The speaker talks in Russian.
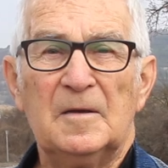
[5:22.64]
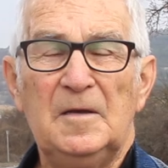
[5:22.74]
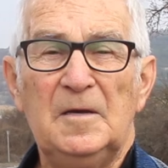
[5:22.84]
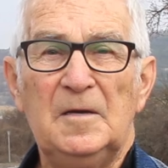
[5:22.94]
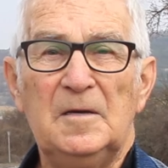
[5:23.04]

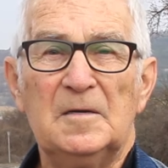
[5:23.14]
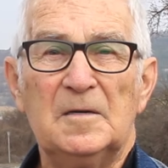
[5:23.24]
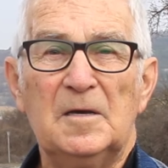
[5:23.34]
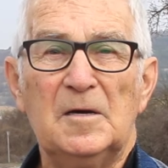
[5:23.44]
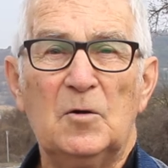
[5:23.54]

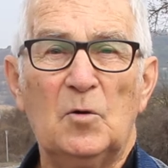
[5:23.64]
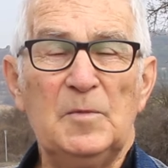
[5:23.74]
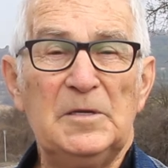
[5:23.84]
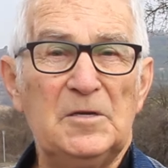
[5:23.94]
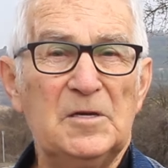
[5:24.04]
и
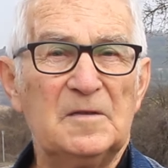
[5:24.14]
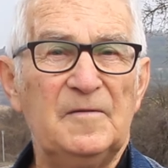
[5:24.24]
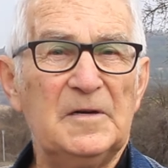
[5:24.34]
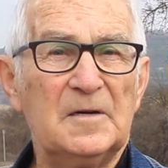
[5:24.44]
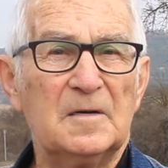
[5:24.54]
Геокоминтис,
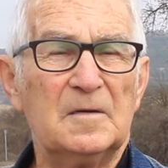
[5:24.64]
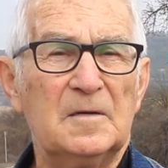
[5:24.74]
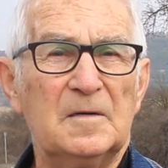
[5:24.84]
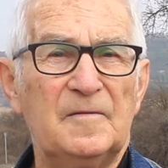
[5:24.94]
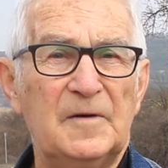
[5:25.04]

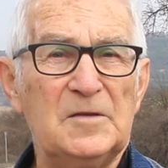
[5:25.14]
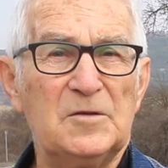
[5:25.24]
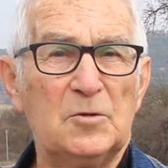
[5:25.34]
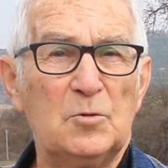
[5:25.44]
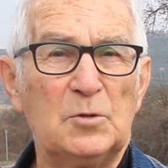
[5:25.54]
э, два
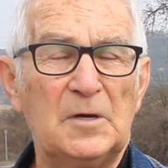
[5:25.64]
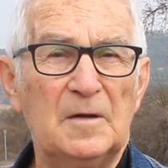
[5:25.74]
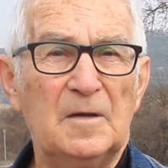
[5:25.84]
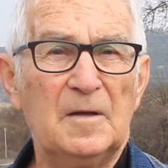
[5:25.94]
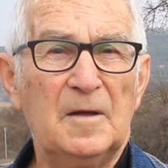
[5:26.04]
института,
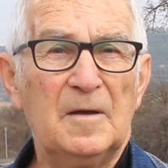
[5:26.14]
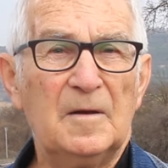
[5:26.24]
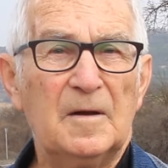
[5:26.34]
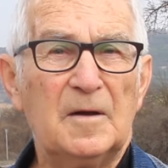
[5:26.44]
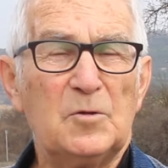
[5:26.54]

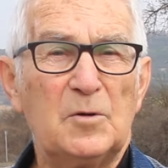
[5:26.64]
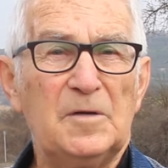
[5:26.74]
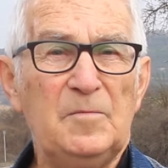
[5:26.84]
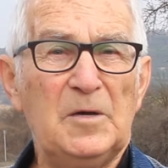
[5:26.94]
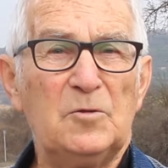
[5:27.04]

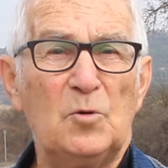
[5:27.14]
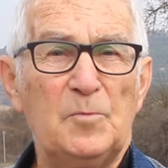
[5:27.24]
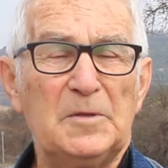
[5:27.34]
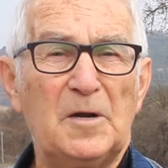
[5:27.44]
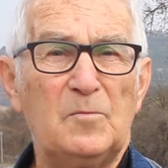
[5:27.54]
которые имеют
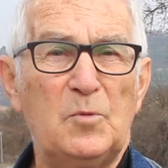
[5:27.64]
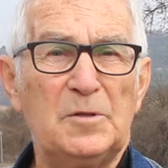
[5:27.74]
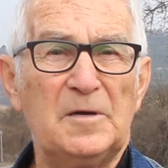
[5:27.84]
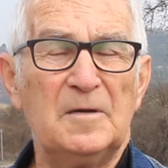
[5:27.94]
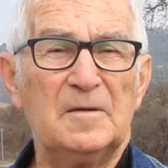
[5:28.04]
опыт
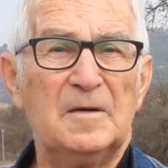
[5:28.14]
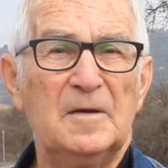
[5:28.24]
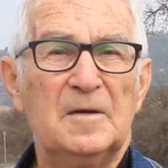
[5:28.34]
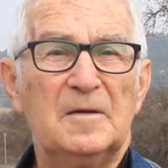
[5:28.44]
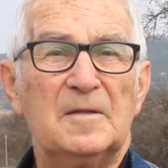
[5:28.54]
работы
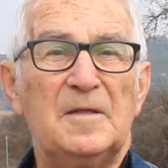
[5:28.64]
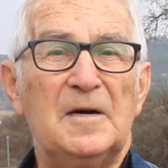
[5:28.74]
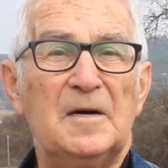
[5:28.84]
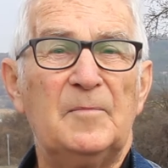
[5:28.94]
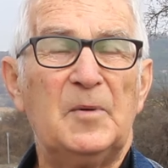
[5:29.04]

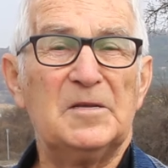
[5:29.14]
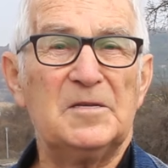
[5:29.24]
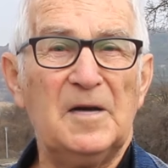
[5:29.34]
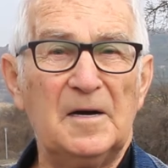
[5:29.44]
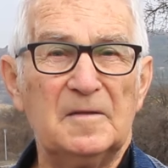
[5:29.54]
на
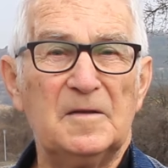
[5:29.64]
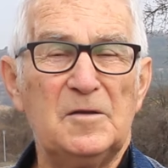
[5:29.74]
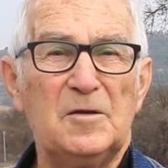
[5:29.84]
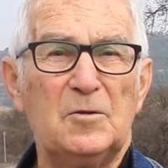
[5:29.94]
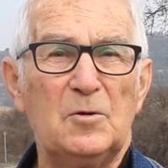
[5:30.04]
ползнях на
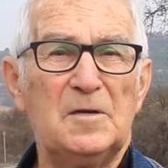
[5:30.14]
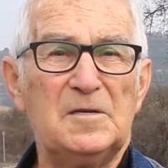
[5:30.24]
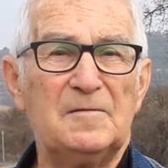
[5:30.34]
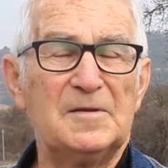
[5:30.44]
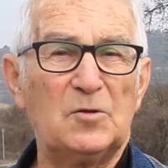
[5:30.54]
территории
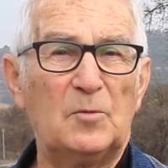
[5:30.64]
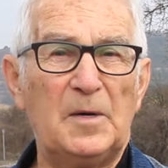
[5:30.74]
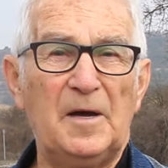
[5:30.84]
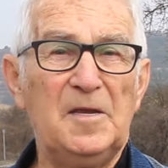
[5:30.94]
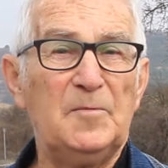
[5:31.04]

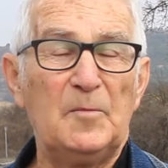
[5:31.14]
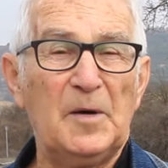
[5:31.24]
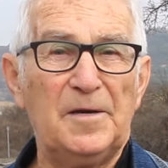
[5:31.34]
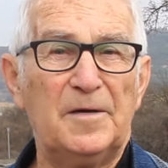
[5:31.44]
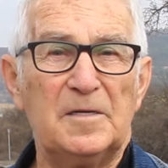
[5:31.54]
Севастополя. Они бы
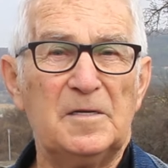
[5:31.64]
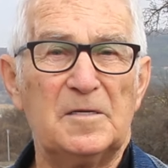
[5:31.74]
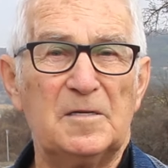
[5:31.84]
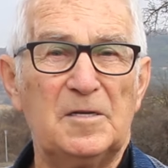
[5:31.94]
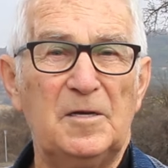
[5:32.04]
могли,
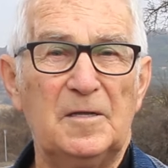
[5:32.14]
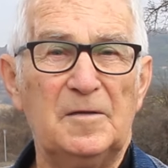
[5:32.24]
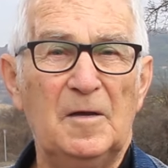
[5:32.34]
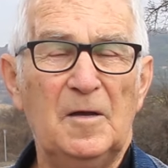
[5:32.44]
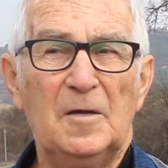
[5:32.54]
конечно, сделать,
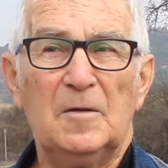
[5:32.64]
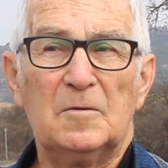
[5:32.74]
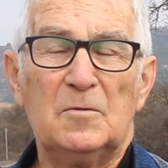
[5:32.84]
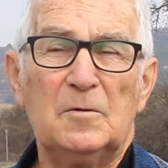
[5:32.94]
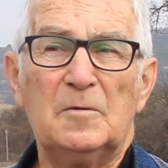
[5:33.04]

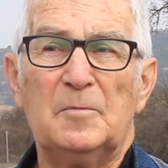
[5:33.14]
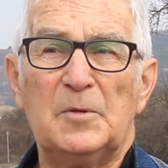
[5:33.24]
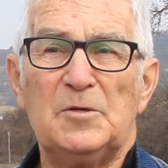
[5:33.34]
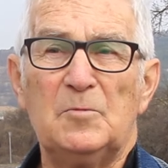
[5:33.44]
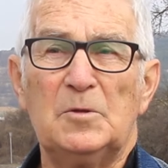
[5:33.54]
но
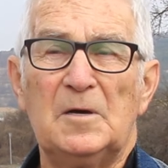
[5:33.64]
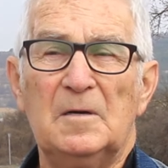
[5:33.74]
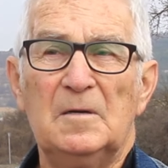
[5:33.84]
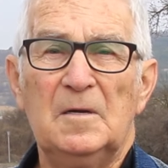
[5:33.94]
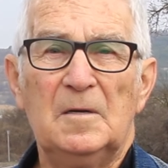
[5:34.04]
почему-то
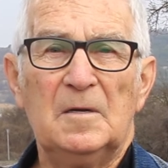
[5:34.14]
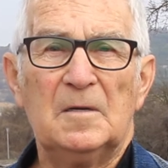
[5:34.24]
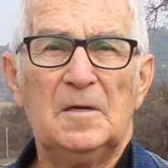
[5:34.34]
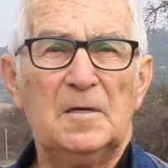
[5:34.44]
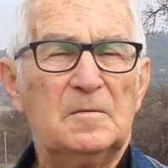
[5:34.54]

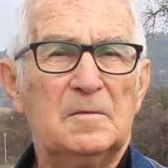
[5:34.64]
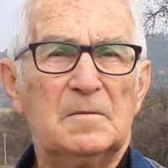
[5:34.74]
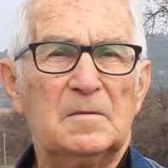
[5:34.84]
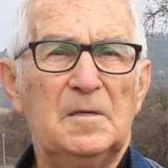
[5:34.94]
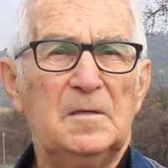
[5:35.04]
их
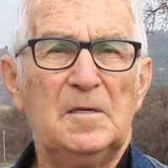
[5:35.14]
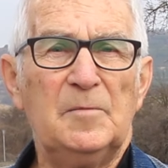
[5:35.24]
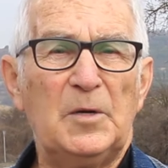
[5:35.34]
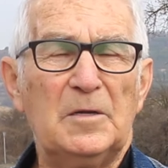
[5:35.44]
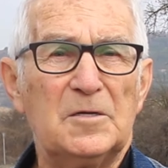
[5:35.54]
не,
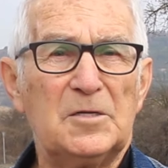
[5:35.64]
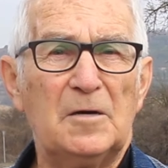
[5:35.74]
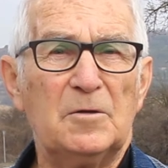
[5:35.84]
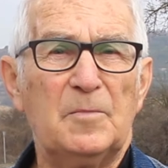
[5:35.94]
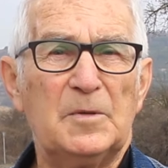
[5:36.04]
не
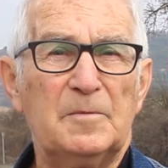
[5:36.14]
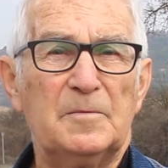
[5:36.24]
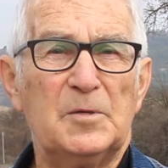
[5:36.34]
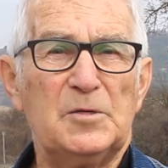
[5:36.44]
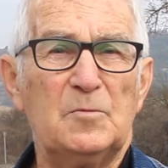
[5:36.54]
приглашают.
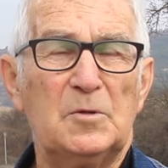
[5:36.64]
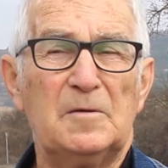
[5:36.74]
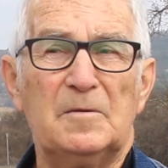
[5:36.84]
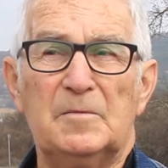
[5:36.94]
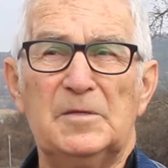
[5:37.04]

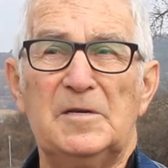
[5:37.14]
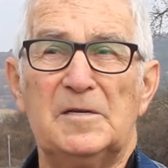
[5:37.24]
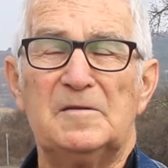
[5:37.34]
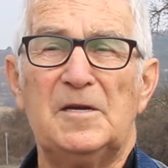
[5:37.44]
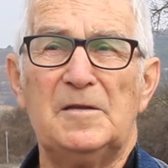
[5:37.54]
Почему-то мы
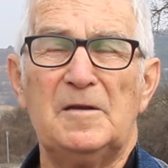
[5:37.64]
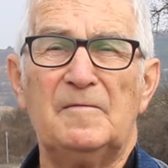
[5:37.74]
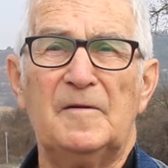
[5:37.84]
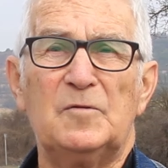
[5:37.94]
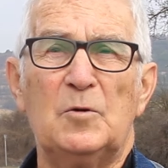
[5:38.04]
здесь встретили
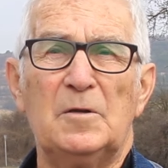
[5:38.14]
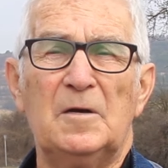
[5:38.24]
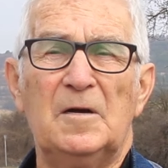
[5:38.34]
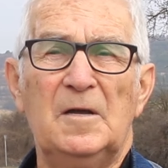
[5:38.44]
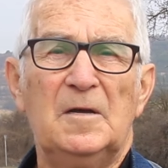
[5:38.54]
во вторник